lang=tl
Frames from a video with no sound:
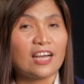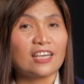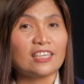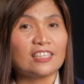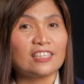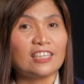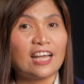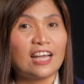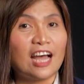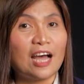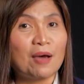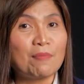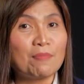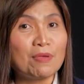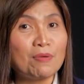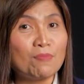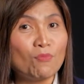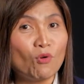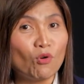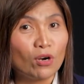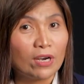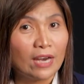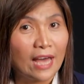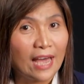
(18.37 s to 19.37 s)
ang dami
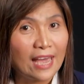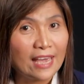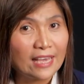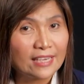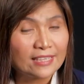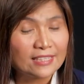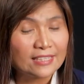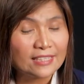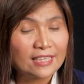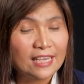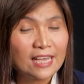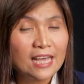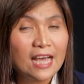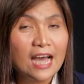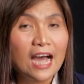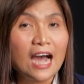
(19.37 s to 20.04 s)
mong likes,